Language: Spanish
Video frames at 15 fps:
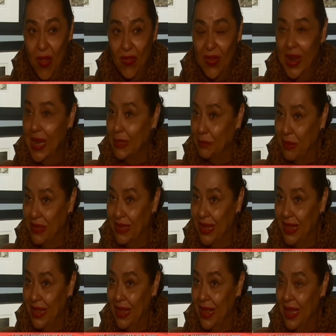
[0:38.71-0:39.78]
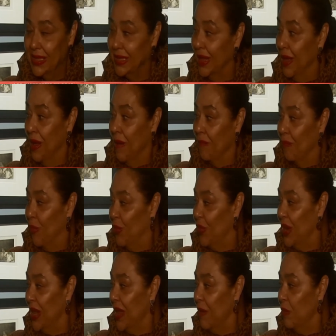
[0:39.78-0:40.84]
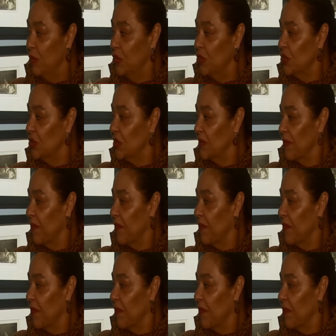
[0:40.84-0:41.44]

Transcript: de las pesadillas podríamos